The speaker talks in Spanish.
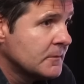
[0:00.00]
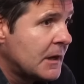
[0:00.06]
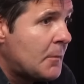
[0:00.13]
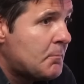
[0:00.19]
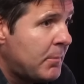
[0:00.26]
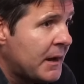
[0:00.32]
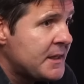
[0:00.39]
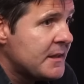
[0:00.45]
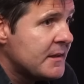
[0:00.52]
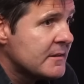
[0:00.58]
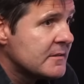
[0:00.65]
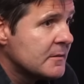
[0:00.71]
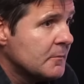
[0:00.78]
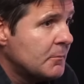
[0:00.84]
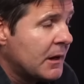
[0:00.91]

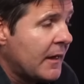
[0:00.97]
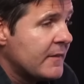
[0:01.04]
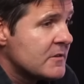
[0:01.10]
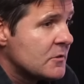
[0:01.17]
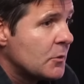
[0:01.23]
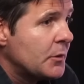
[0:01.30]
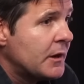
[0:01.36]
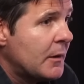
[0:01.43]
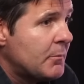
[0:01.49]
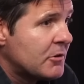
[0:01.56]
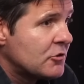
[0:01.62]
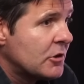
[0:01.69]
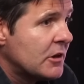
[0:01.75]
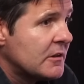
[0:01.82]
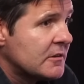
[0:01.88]
campañas para destruir a
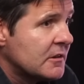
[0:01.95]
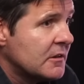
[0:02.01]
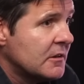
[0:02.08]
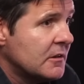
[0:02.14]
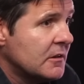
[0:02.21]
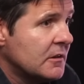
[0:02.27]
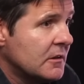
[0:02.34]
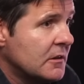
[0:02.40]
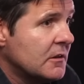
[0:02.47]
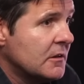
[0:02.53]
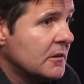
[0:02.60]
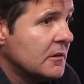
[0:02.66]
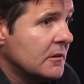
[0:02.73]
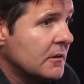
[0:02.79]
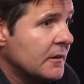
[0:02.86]
personas.
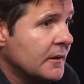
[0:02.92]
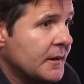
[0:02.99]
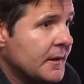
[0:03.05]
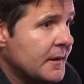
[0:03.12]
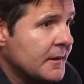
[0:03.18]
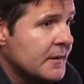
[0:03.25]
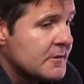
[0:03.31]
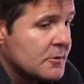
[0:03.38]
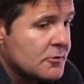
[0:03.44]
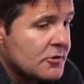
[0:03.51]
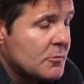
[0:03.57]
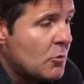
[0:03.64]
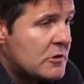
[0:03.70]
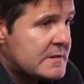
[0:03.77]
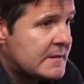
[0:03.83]
y esto
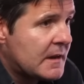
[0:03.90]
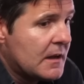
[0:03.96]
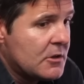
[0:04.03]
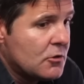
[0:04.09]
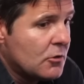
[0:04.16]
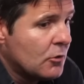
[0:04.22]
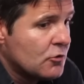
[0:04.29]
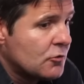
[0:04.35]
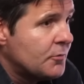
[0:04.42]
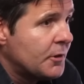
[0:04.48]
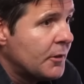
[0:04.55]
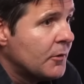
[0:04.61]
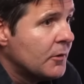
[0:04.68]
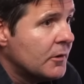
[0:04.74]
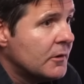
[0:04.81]
se muestra y yo lo he
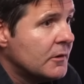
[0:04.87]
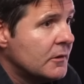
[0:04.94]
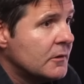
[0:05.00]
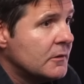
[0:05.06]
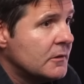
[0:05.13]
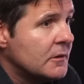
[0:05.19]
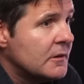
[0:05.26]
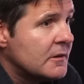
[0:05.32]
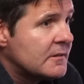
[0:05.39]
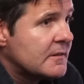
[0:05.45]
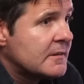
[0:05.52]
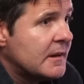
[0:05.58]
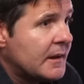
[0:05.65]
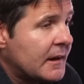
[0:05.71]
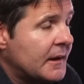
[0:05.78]
sufrido. Esta
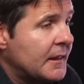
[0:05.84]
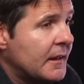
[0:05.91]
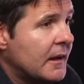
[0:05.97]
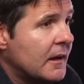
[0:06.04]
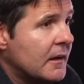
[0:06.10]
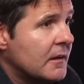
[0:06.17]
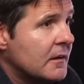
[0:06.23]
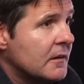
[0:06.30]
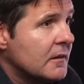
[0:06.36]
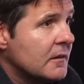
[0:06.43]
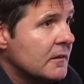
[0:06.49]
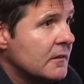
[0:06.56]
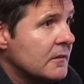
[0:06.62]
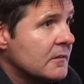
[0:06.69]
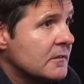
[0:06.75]
es la realidad.
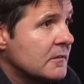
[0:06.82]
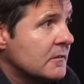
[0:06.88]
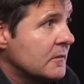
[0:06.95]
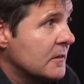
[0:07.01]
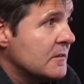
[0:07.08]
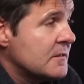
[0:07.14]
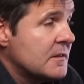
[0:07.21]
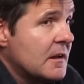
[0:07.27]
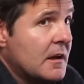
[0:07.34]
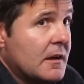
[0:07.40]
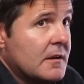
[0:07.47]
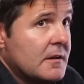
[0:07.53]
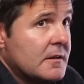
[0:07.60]
Está